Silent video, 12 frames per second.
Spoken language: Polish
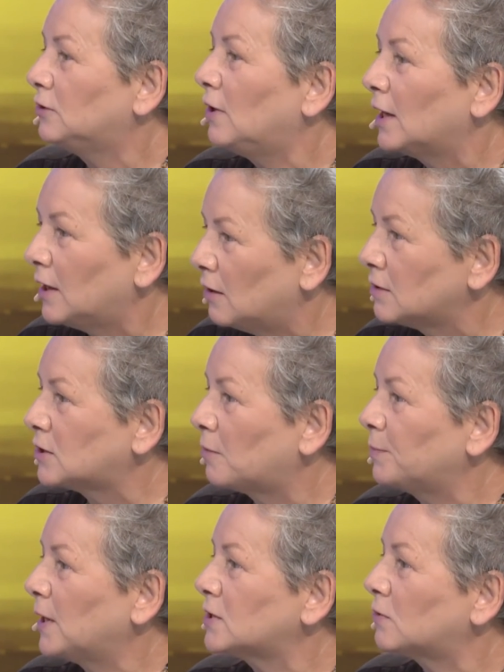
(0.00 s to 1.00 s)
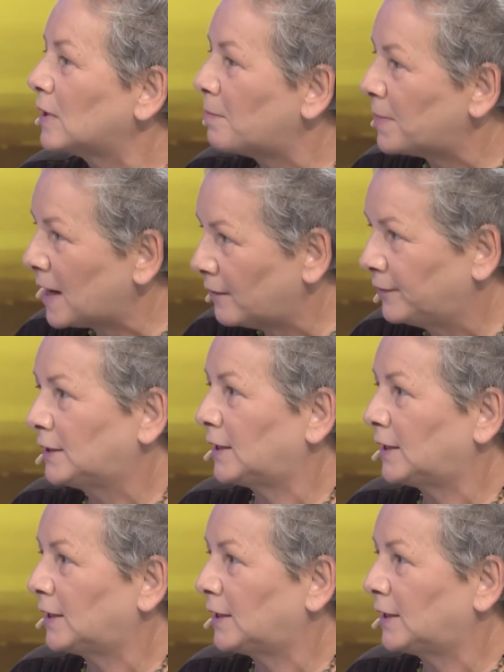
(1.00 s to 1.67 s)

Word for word: do jakiego stopnia są naprawdę